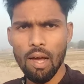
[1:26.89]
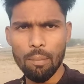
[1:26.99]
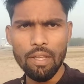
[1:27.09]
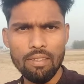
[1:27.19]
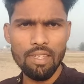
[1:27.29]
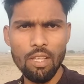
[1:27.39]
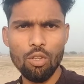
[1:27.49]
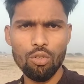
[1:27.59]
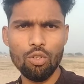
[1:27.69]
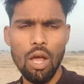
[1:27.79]
अब इससे
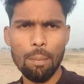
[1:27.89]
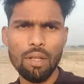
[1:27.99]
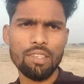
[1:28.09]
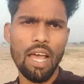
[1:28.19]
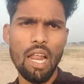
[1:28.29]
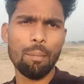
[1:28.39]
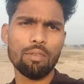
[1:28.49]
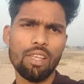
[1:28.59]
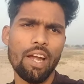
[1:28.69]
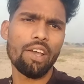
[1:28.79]
दोस्तों जो आपके चैनल
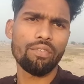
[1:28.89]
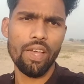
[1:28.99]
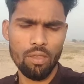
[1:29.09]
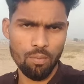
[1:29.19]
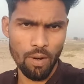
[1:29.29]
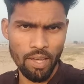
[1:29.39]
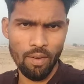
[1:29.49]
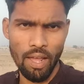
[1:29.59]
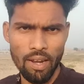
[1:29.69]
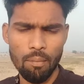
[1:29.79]
पर साइड इफेक्ट्स पड़ने
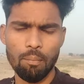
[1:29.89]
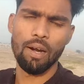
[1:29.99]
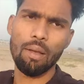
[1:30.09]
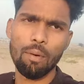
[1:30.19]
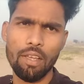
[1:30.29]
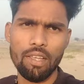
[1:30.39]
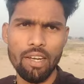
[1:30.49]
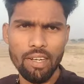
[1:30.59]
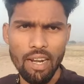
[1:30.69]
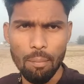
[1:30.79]
वाला है ना बड़े बड़े
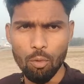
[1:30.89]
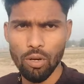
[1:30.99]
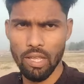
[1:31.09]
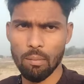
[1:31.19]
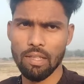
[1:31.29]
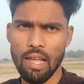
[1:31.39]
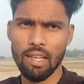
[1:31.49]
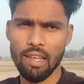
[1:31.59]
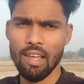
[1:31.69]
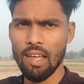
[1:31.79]
क्रिएटर आपको नहीं
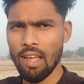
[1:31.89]
बताएंगे